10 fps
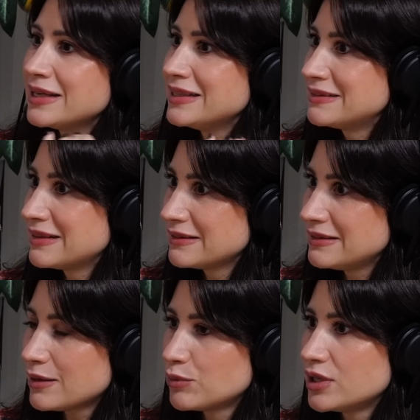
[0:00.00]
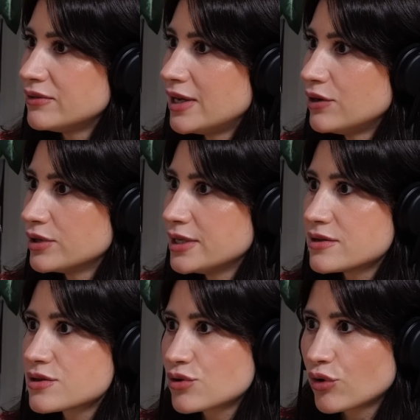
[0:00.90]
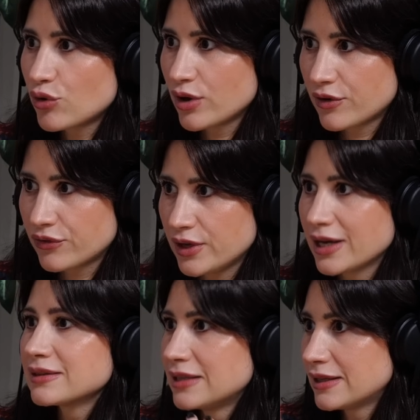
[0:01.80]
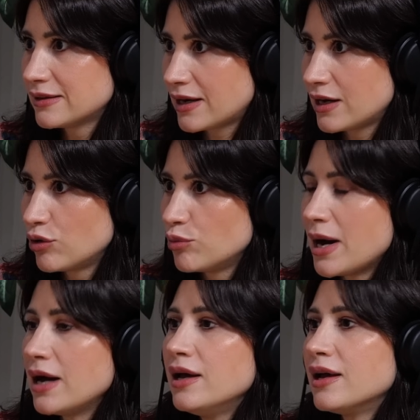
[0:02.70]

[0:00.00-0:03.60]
intendiamo a livello di storiografia del trauma